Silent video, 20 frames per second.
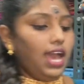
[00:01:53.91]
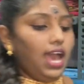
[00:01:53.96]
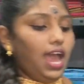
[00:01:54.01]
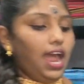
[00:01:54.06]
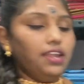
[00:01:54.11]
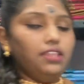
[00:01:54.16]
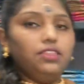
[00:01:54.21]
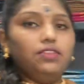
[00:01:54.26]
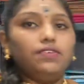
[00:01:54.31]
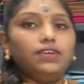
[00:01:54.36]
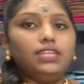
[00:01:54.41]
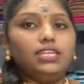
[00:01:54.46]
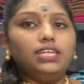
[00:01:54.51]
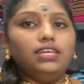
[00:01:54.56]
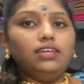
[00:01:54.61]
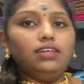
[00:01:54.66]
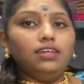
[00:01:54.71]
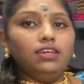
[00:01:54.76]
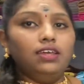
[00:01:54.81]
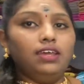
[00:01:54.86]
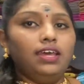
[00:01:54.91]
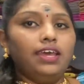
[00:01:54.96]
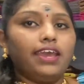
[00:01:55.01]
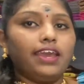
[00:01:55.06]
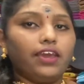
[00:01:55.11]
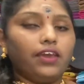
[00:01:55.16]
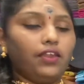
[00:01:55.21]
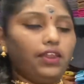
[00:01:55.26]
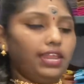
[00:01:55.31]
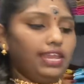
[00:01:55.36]
அடுத்து வந்து
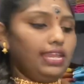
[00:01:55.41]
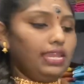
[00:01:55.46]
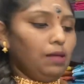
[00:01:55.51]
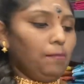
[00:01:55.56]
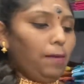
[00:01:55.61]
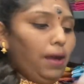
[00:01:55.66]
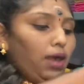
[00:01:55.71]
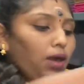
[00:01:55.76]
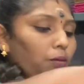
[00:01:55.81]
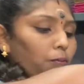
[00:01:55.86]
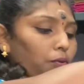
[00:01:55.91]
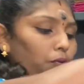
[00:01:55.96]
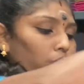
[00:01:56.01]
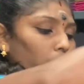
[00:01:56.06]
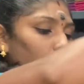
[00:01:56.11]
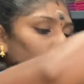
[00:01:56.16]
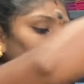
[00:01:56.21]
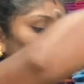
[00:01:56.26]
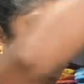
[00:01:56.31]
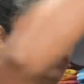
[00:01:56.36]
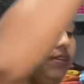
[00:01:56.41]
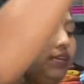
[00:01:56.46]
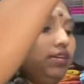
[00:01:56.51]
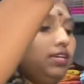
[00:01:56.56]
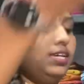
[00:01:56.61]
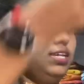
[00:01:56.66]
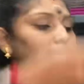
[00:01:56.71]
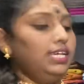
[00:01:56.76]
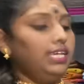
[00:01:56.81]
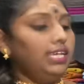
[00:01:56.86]
க்ரீனில் பார்க்க போகிறோம்
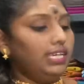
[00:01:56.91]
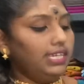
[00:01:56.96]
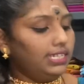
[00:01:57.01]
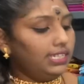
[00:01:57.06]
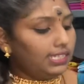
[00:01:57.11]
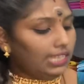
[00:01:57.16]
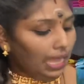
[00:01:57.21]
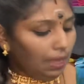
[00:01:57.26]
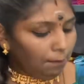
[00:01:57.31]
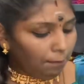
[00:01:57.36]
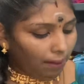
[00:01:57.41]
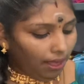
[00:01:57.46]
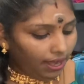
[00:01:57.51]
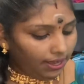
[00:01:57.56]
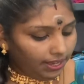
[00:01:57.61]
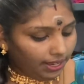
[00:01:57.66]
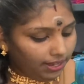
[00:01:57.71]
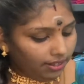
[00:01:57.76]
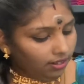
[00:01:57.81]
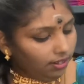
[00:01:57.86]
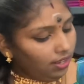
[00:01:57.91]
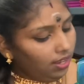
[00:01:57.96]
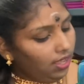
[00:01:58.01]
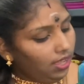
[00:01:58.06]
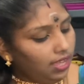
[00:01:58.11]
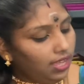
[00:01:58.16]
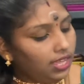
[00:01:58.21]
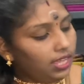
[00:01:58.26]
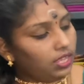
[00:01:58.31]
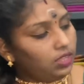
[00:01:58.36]
சேம் பேட்டர்ன்
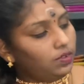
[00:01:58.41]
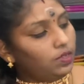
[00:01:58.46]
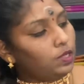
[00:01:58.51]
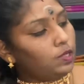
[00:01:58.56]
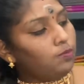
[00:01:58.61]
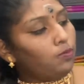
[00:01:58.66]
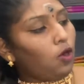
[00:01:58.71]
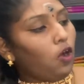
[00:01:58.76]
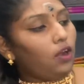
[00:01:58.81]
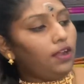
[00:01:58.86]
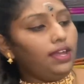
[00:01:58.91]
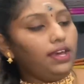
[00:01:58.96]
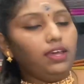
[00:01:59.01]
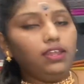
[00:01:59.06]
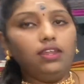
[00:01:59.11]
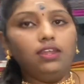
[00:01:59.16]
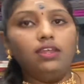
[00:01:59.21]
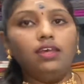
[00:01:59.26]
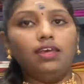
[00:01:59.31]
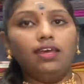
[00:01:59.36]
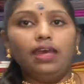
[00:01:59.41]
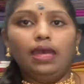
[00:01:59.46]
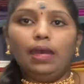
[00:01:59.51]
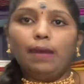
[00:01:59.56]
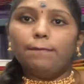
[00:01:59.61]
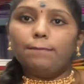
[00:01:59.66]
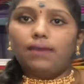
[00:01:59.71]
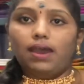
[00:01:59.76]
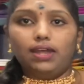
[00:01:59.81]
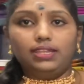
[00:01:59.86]
இது வந்து பார்டர்
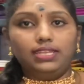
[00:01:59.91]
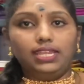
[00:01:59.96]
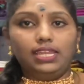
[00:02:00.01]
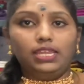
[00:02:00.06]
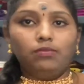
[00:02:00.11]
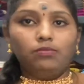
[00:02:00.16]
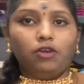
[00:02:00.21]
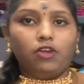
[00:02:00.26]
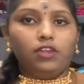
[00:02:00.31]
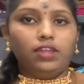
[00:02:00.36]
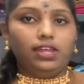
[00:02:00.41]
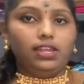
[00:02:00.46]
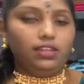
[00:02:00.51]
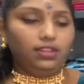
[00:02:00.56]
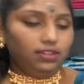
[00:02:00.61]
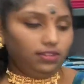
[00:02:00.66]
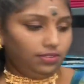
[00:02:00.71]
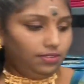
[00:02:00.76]
பாந்தினி மாடல்